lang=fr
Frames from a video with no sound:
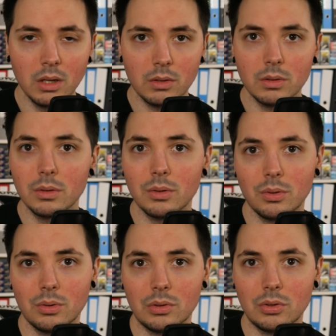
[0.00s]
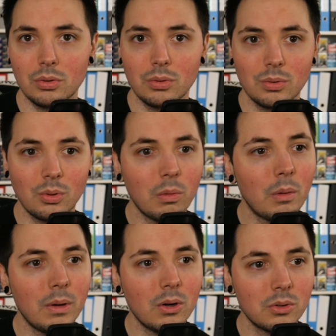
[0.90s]
Euh, je ne comprends
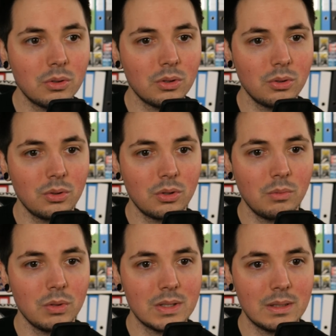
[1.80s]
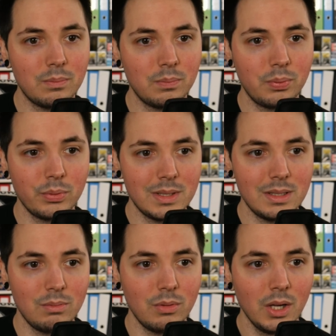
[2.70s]
pas encore euh, comment c'est
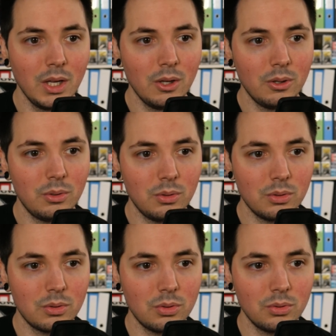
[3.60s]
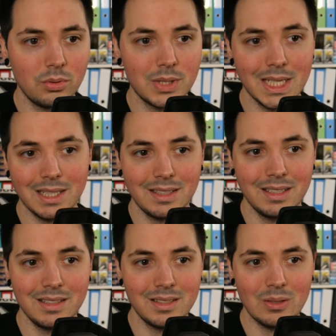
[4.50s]
possible euh, que certaines
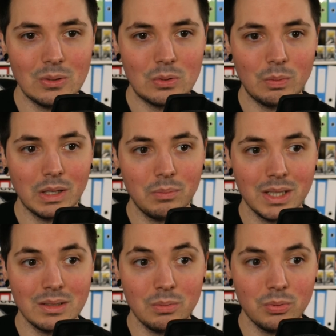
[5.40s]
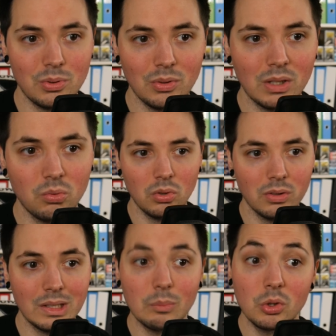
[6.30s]
licences ne prennent pas exemple sur Naruto en
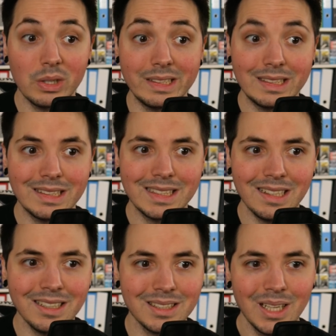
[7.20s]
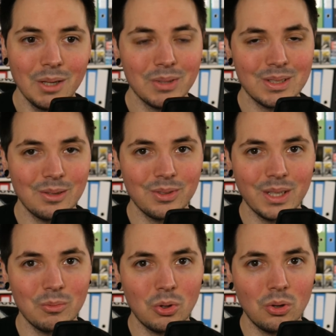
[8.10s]
termes de qualité de cartes, parce que
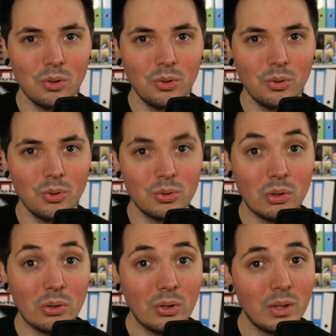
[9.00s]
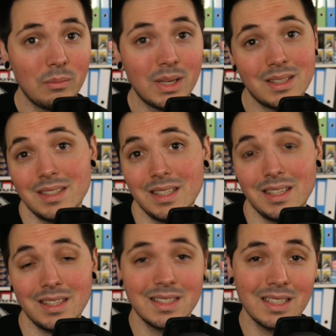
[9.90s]
vraiment, autant ben,
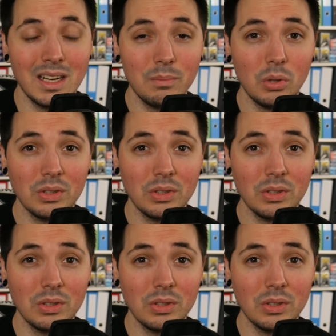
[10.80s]
c'est de l'import